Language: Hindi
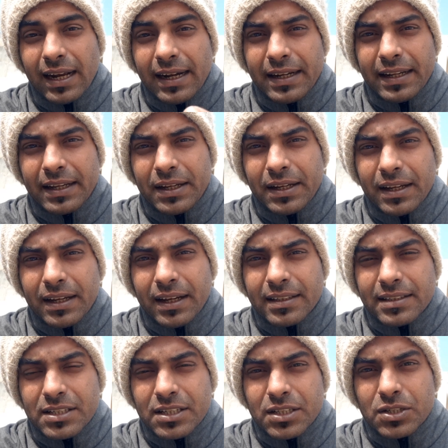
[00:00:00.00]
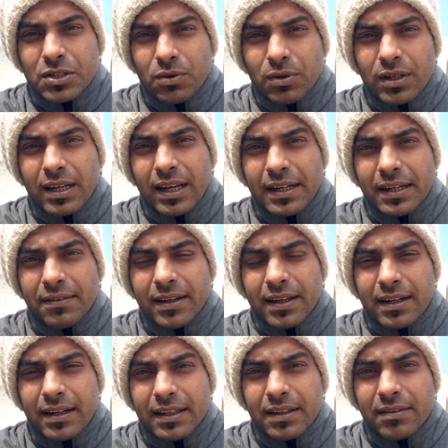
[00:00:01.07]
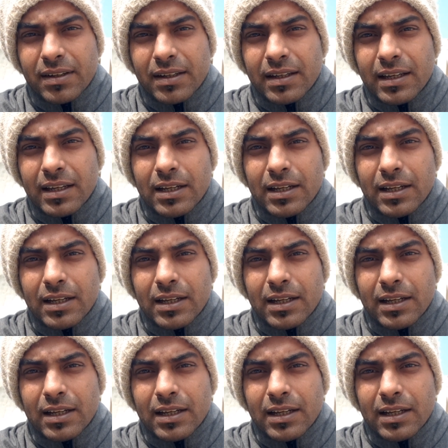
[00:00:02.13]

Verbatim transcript: लाइटें अच्छी सी होंगी लाइटें वगैरह लगी हुई